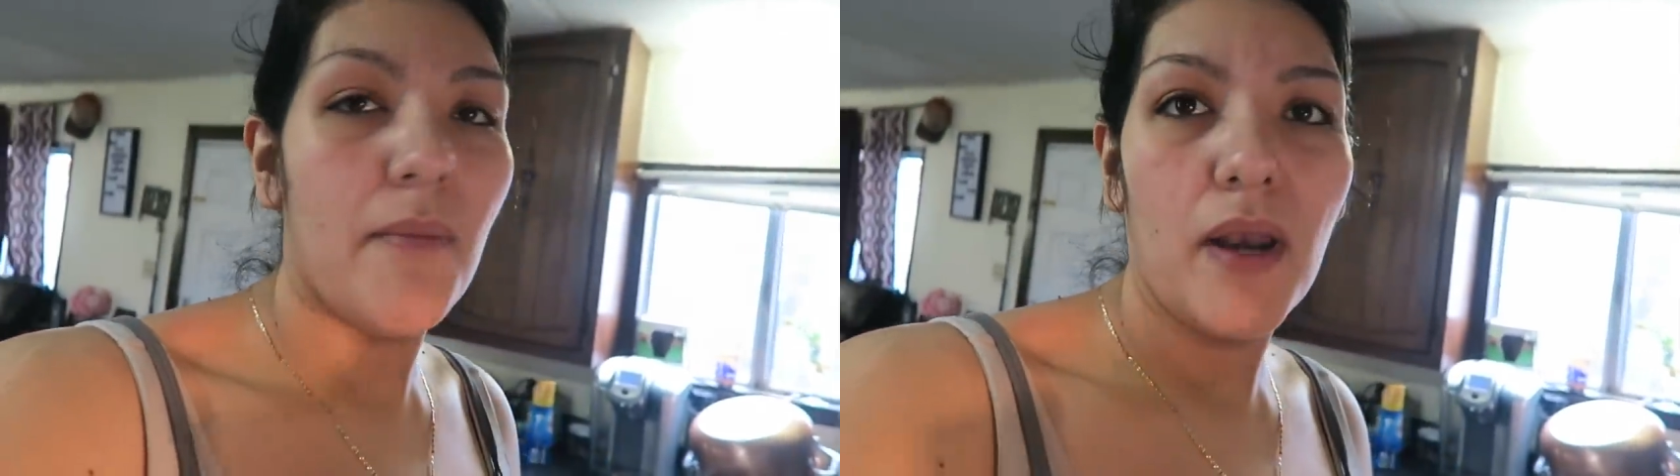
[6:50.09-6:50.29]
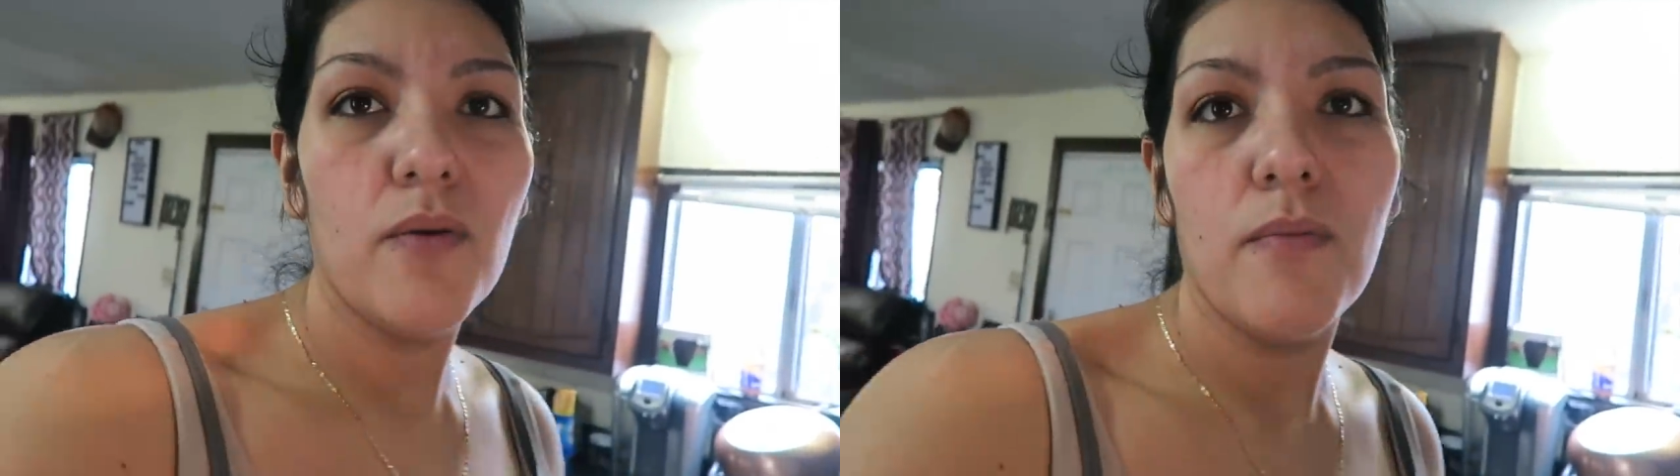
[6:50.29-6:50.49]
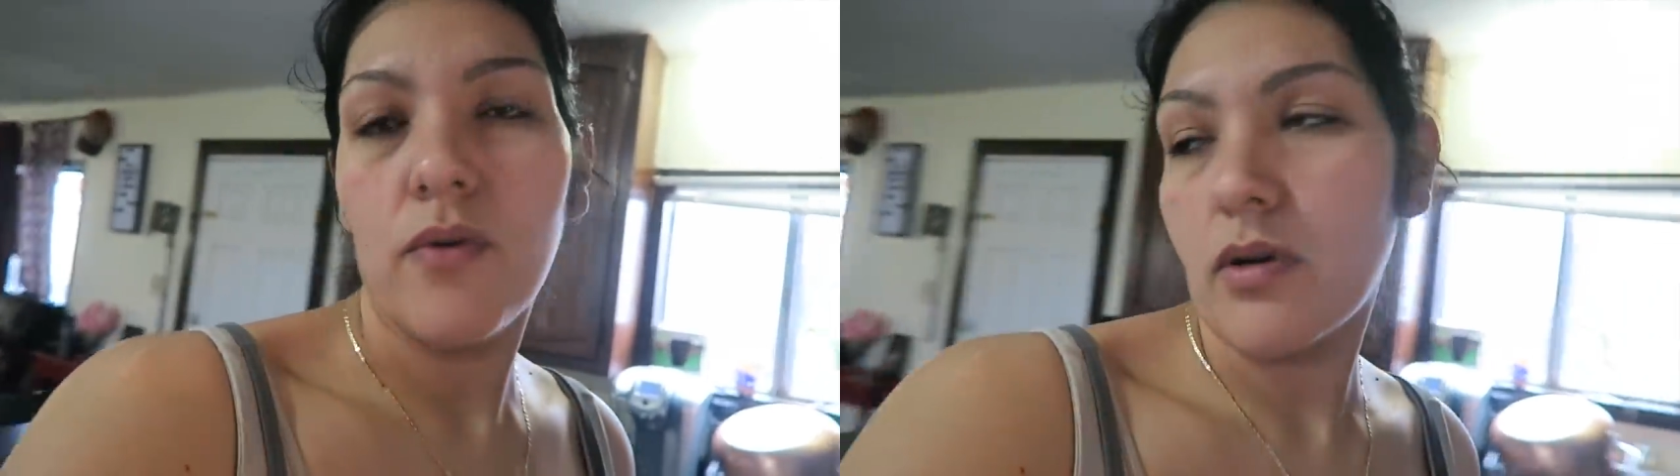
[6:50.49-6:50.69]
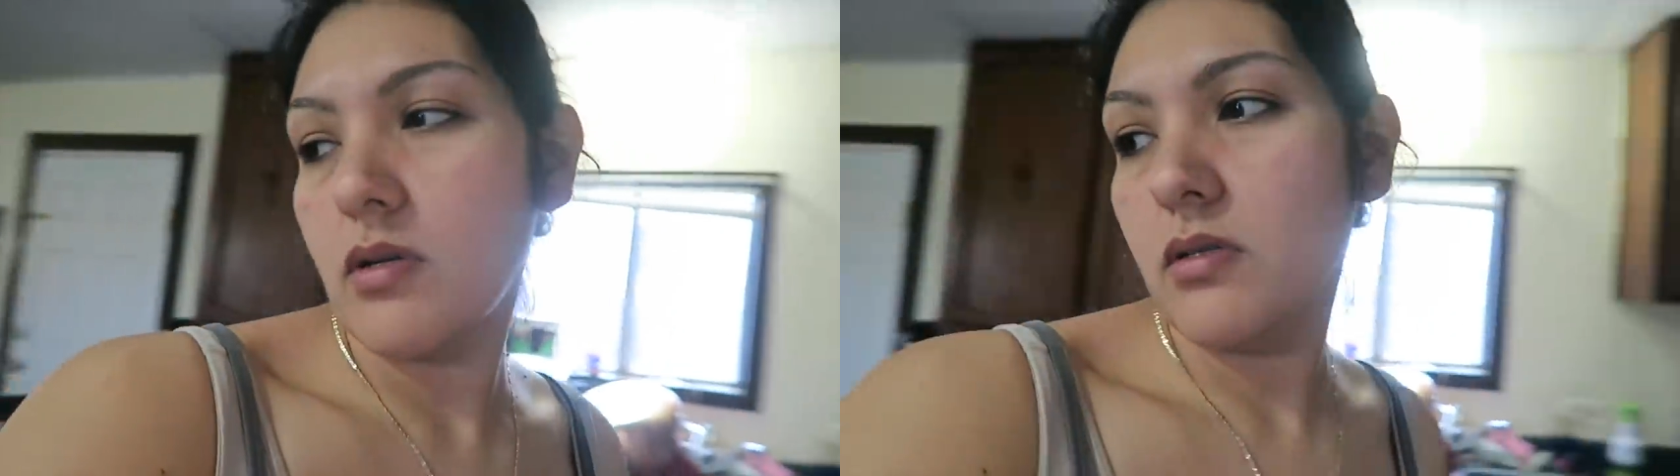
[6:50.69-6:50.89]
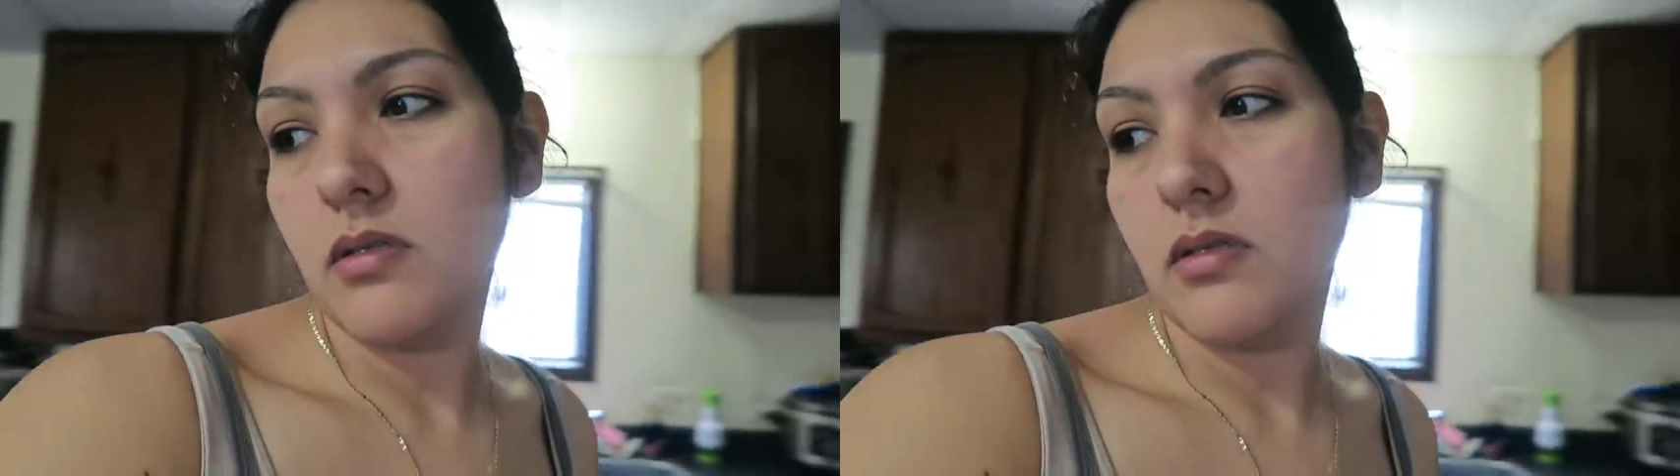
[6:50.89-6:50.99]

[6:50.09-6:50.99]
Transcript: de mal humor.